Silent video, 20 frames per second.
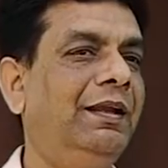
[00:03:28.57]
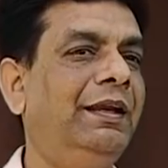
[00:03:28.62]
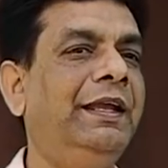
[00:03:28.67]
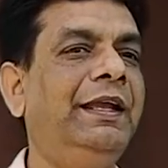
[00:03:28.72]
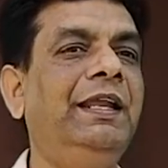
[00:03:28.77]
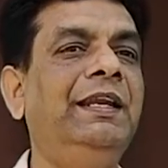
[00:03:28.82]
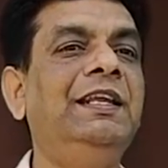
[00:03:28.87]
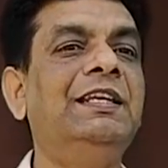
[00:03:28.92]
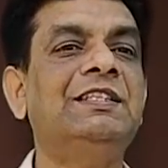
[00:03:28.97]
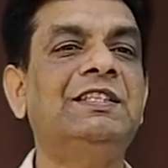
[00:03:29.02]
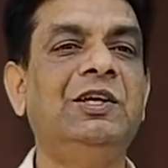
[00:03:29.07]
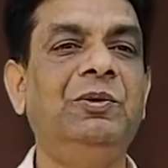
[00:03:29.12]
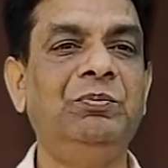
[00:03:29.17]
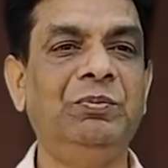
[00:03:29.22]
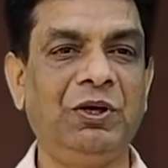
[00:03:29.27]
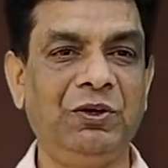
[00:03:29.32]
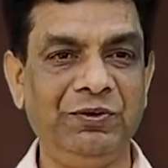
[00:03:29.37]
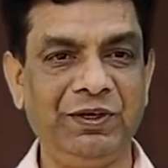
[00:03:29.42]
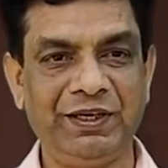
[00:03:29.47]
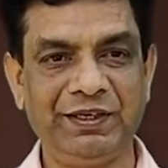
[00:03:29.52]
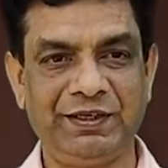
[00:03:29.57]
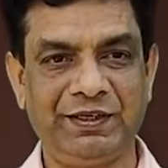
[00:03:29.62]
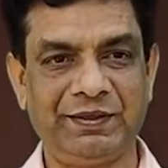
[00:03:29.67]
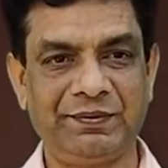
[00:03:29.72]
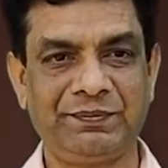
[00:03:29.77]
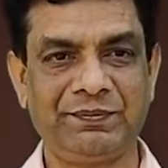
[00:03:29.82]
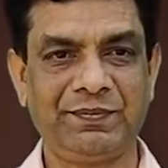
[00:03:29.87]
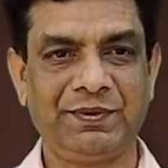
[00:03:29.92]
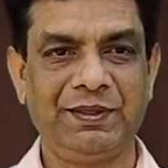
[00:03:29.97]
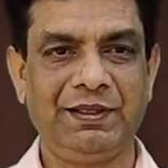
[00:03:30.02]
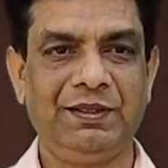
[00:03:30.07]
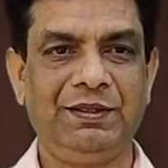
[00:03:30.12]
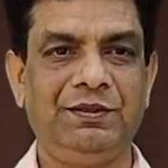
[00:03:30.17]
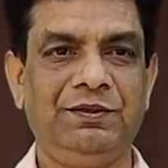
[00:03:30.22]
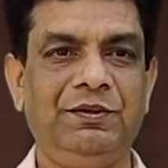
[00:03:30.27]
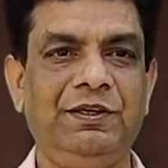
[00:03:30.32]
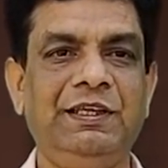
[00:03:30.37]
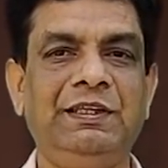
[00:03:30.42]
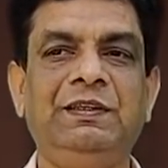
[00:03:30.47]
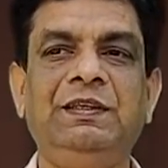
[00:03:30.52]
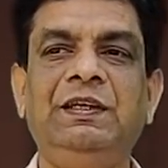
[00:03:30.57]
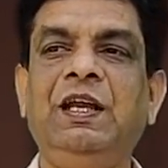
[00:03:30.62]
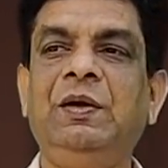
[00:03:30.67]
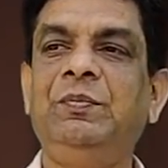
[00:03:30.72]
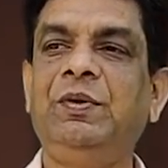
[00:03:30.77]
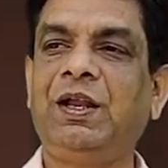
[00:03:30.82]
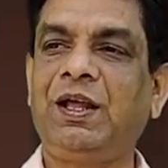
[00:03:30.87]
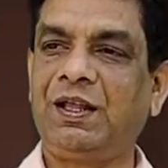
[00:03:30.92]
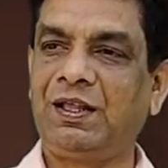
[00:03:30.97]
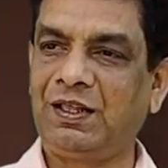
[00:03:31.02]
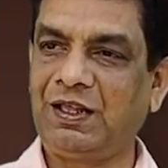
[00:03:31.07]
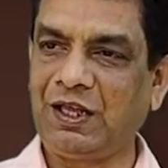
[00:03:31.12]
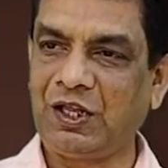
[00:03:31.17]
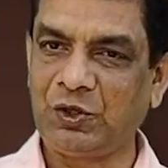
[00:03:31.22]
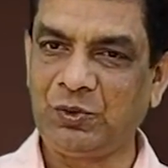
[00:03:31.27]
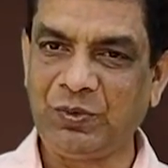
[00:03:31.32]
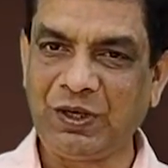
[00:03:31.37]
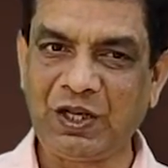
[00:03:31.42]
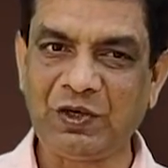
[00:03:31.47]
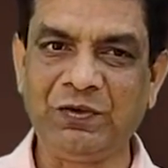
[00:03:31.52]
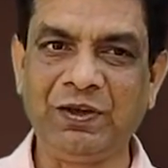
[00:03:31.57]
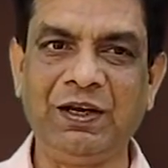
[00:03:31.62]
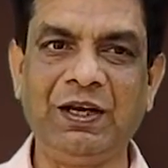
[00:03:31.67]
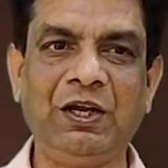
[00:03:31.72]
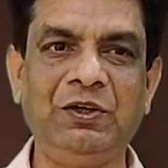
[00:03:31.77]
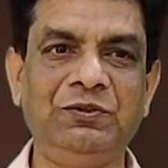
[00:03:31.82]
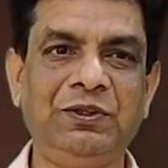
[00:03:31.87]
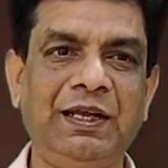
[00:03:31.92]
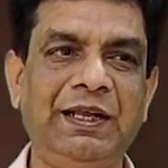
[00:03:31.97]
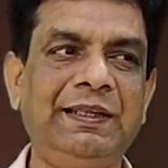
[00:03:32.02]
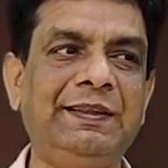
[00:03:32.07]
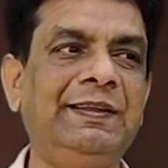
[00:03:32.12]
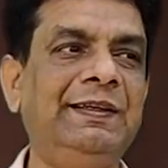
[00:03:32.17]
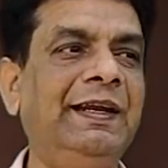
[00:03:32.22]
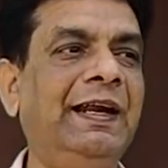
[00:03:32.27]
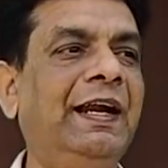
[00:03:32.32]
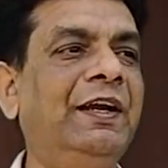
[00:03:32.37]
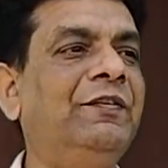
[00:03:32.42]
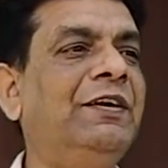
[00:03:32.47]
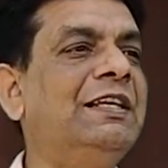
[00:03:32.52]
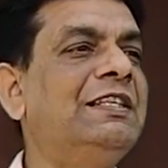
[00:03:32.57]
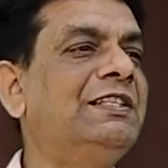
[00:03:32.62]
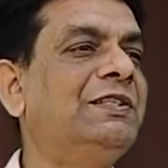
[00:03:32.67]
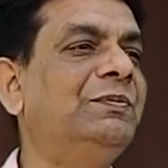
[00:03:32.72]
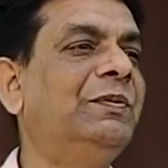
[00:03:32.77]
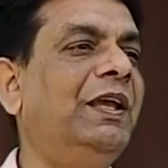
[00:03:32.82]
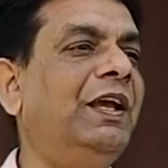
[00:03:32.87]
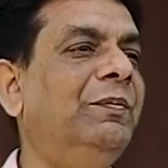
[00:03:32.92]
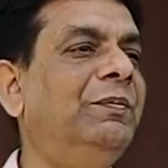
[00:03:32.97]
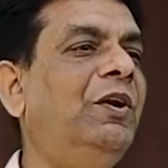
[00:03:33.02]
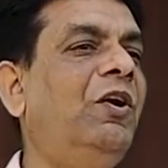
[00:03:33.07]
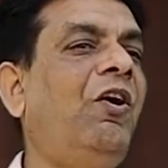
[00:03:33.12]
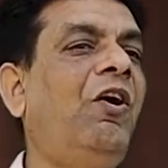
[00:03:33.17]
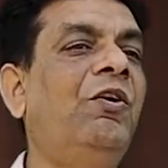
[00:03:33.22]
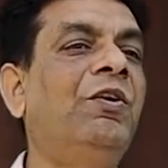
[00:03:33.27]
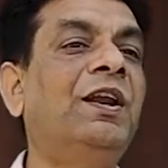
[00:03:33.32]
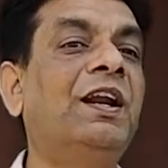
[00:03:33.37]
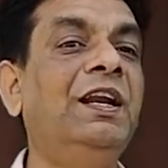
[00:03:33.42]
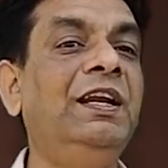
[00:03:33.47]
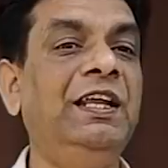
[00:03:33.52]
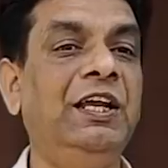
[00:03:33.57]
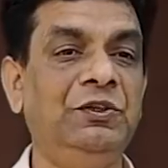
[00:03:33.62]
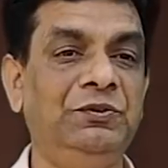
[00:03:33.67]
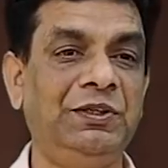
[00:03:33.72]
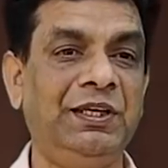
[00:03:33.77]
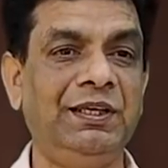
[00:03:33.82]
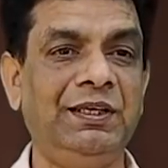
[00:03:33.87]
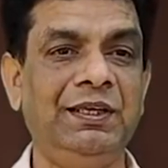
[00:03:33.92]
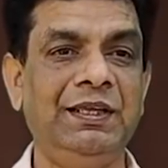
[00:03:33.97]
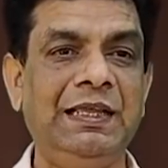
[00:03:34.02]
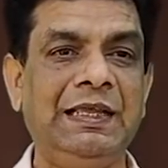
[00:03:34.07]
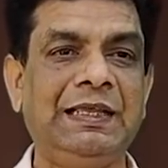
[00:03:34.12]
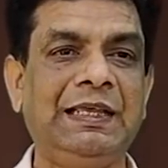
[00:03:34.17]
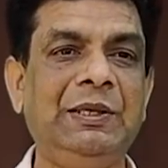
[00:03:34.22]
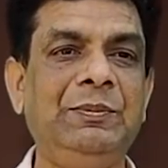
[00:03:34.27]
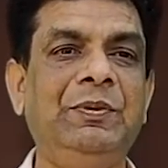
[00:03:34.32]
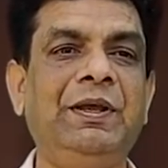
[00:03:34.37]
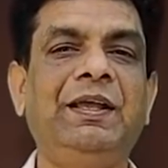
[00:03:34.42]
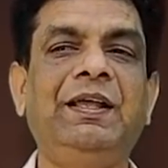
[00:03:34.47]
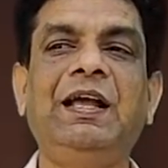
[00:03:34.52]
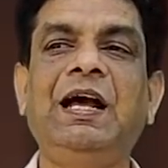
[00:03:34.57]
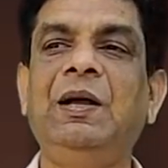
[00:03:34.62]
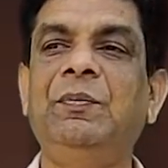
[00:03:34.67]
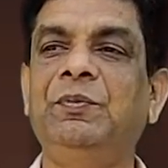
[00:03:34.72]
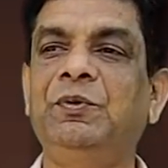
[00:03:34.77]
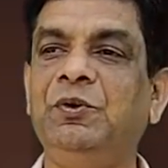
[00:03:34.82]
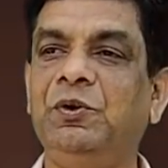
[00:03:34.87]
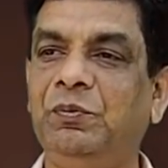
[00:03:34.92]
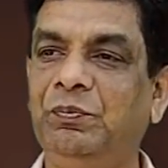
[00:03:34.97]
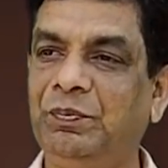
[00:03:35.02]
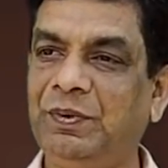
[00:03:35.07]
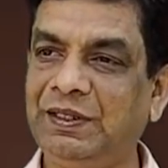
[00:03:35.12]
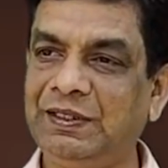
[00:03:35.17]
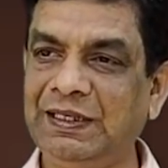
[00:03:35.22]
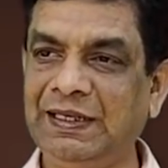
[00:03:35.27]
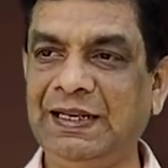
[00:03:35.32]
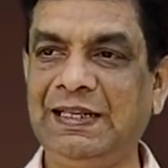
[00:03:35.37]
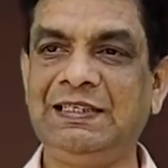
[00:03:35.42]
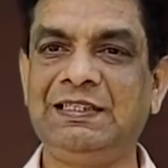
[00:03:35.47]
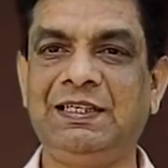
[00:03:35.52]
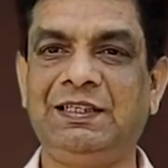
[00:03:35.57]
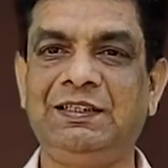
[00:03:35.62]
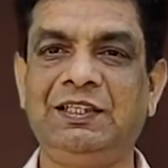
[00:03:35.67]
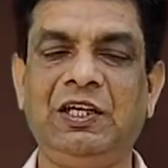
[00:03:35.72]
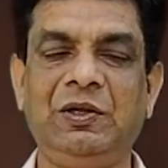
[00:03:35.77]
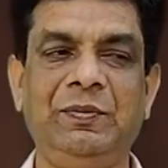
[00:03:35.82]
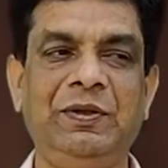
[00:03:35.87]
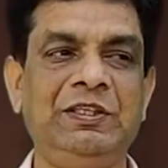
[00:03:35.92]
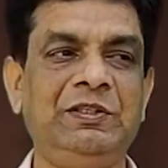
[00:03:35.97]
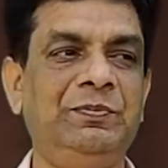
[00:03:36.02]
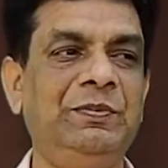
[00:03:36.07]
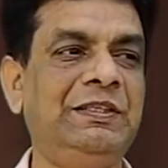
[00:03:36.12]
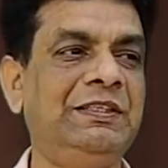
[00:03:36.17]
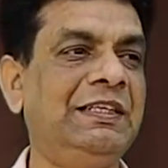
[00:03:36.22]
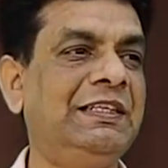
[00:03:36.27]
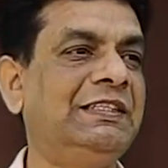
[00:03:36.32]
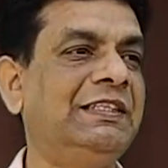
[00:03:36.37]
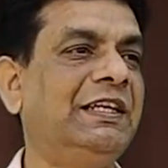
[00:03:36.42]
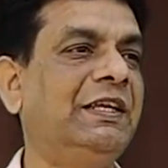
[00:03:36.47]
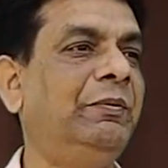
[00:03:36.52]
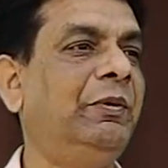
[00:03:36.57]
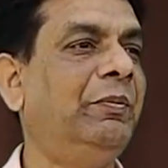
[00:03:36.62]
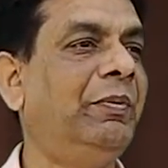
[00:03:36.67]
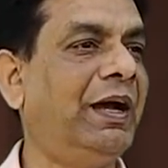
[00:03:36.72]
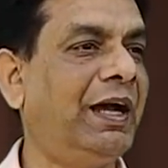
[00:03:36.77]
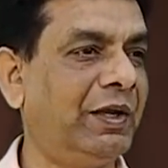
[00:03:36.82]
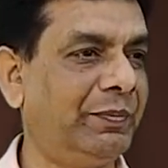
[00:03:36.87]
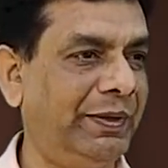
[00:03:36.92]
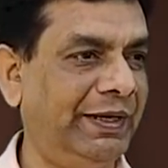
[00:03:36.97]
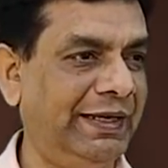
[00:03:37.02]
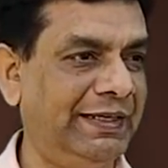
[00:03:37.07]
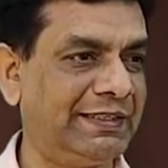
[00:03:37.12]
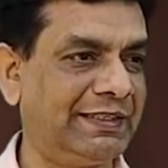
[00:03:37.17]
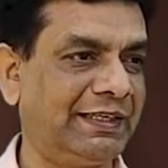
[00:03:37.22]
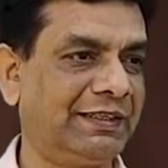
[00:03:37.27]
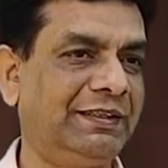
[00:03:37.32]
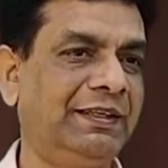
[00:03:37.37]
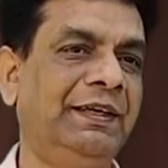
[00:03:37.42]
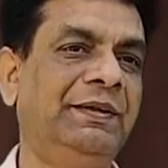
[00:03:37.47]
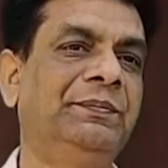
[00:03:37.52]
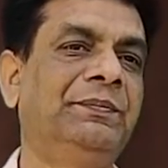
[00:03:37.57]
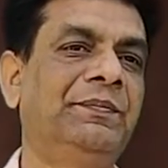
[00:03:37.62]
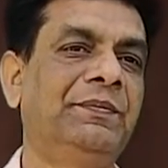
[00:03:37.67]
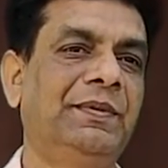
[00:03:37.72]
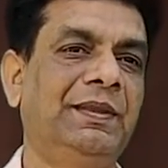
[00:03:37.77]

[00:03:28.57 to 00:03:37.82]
लेकिन ये संभव नहीं है इतना बड़ा कारोबार फैला हुआ है इतने एडवांस में हमने ऑर्डर लिए हुए हैं कि मैं काम को बदल नहीं सकता मैं इस बिजनेस से कभी भाग भी नहीं सकता